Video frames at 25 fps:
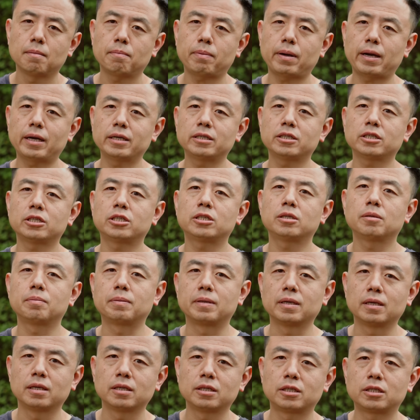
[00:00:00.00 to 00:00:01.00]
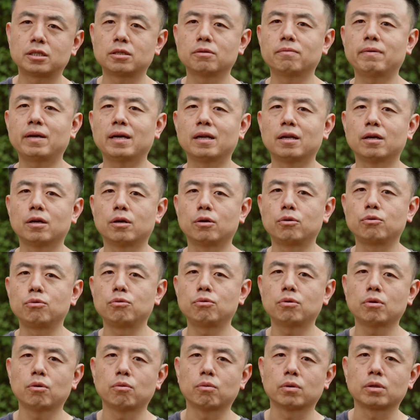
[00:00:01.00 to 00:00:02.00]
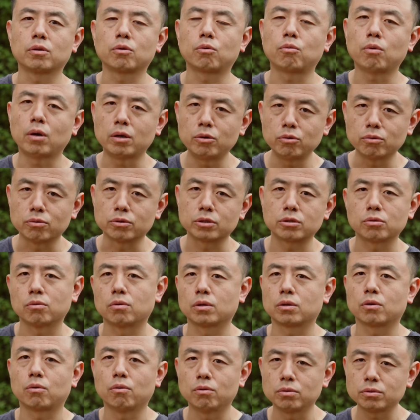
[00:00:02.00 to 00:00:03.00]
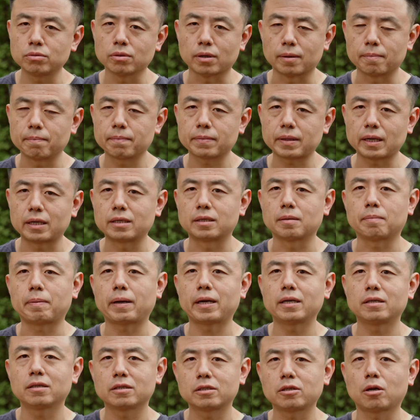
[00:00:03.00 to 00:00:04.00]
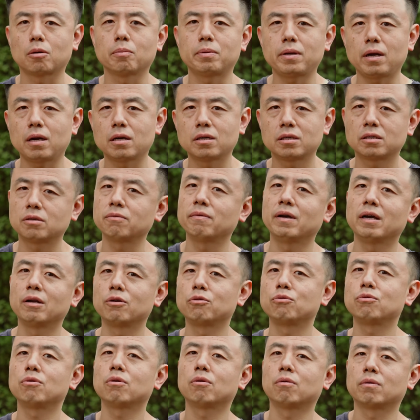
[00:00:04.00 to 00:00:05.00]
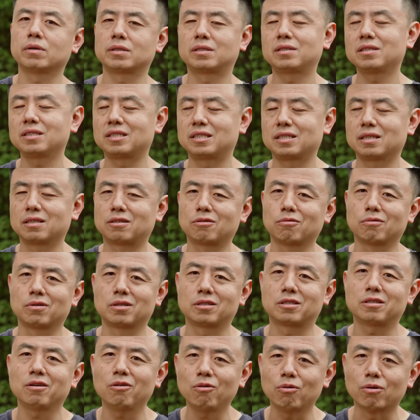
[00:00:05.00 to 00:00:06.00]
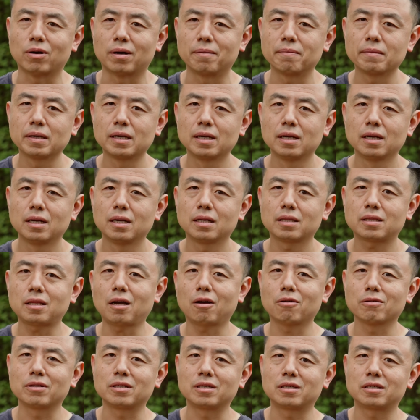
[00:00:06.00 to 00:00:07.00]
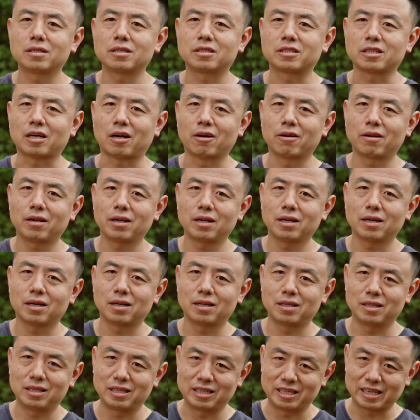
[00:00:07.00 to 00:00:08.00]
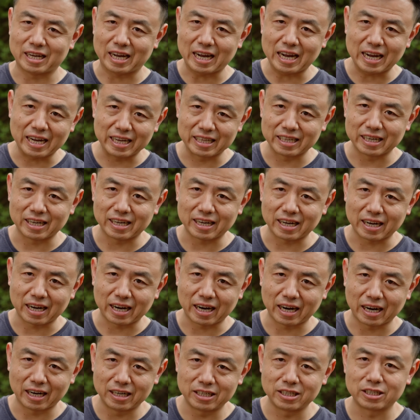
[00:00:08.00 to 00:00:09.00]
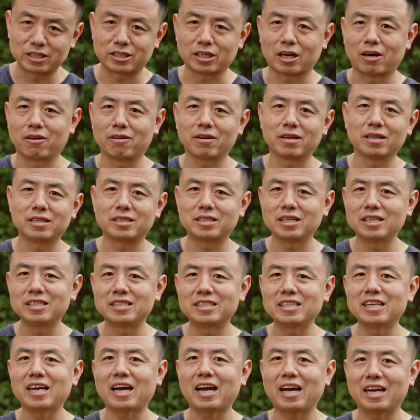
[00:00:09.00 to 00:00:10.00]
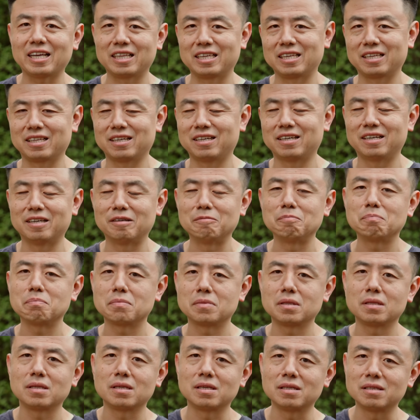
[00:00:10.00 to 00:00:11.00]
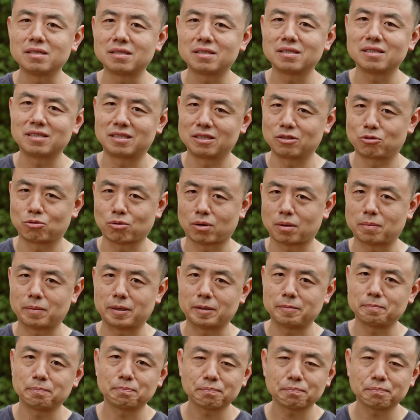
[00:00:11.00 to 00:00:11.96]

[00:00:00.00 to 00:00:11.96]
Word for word: 拍摄视频是为了愉悦我的观众，是我的工作；但是拍摄照片是为了愉悦我自己，是我的生活。到底是找一个你爱的，还是找一个真心爱你的人？您自己琢磨。